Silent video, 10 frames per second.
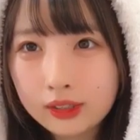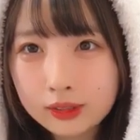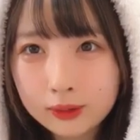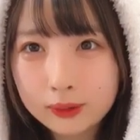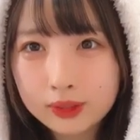
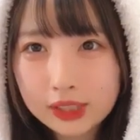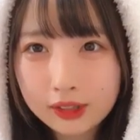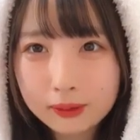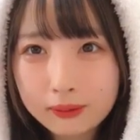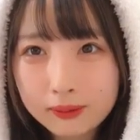そうちゃん
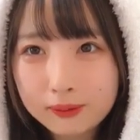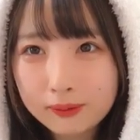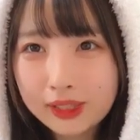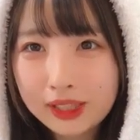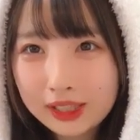と
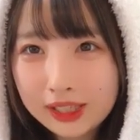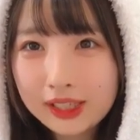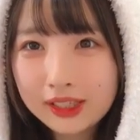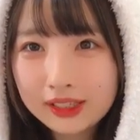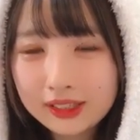学ん
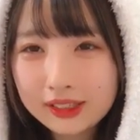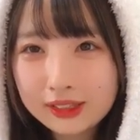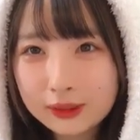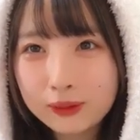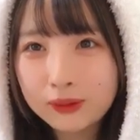で
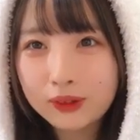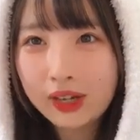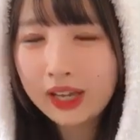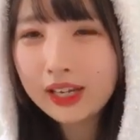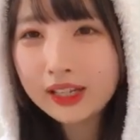そう
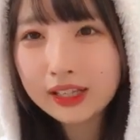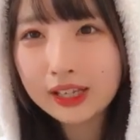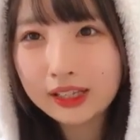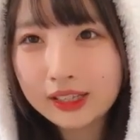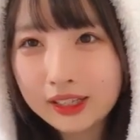入れない